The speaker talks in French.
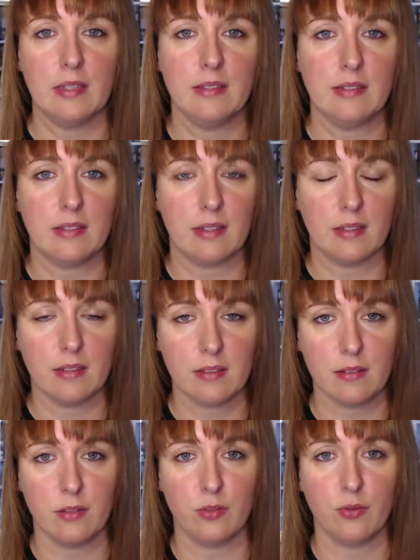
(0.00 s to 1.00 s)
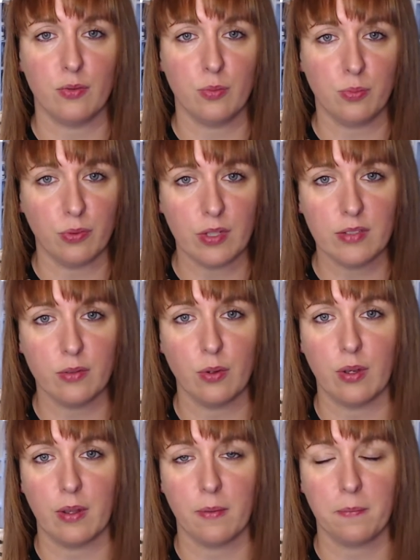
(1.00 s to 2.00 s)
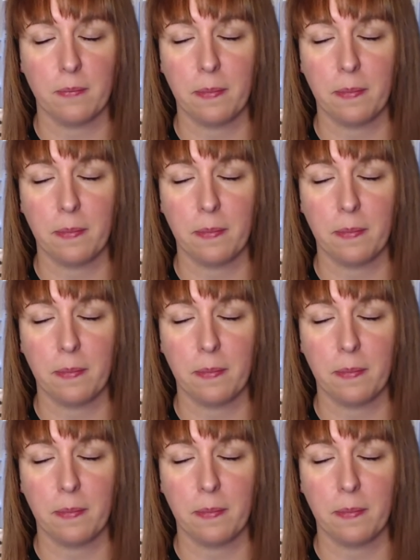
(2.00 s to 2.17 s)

c'est un institut pour historiens.